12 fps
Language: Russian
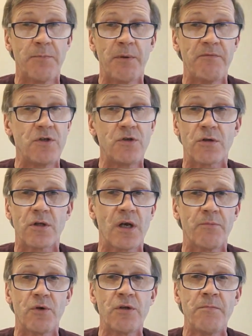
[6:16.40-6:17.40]
Если повезет,
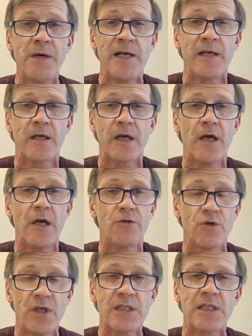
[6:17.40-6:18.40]
она будет маленькая.
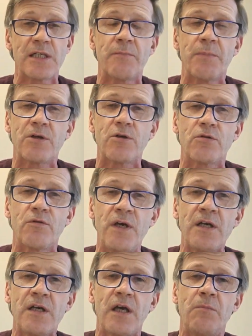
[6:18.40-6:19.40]
Но если она пойдет
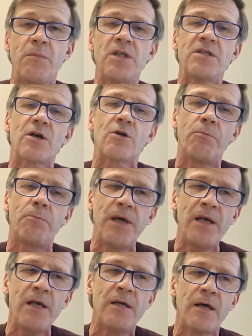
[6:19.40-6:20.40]
вверх, и мы не
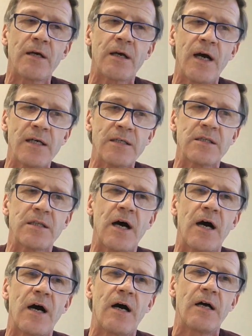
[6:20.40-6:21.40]
закупили газ
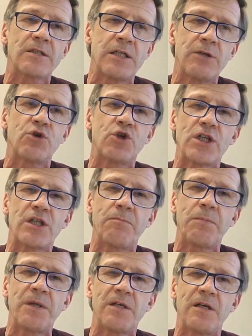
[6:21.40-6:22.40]
на следующий
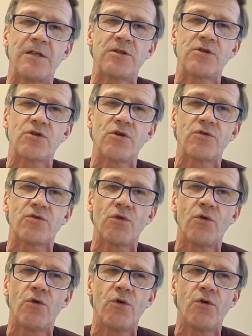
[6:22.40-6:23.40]
отопительный сезон,
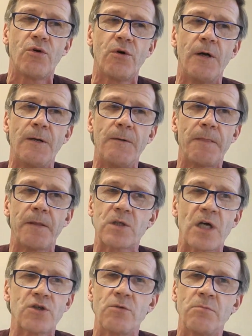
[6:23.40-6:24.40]
то,
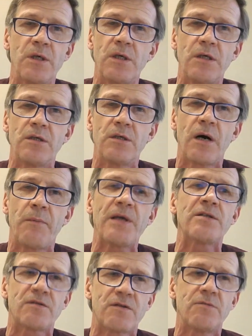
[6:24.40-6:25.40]
скажем, мы
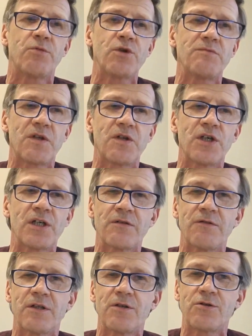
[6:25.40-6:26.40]
опять будем
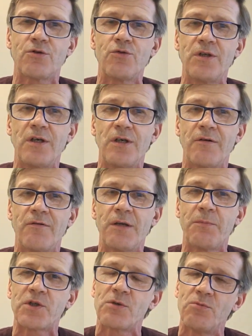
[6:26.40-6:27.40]
встречаться в этой студии и
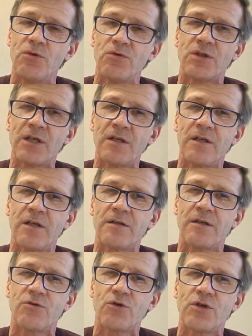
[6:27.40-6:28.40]
говорить, почему цены,
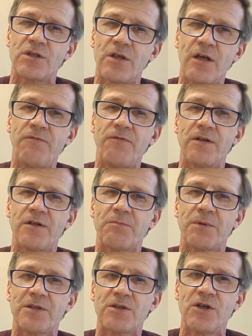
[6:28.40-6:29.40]
на, то есть тарифы на
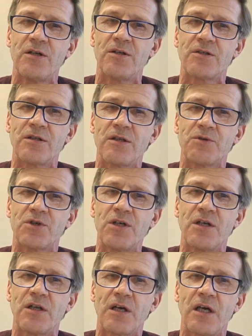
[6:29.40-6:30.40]

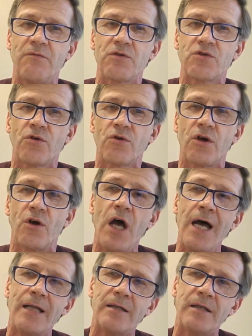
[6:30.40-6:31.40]
теплоснабжение такие высокие.